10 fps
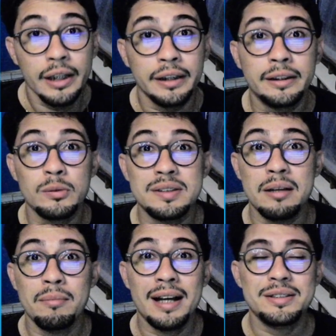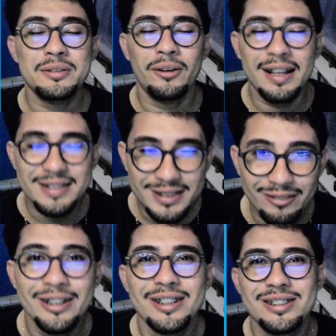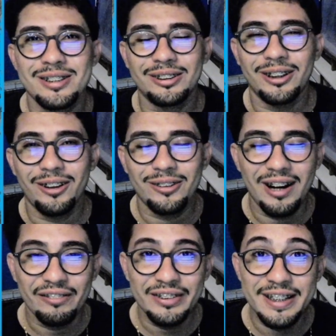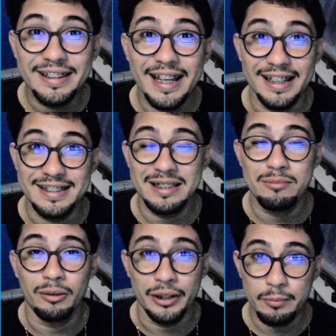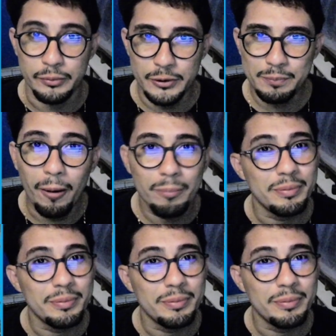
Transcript: Então, sem mais enrolação, solta logo a vinheta e simbora pros palpites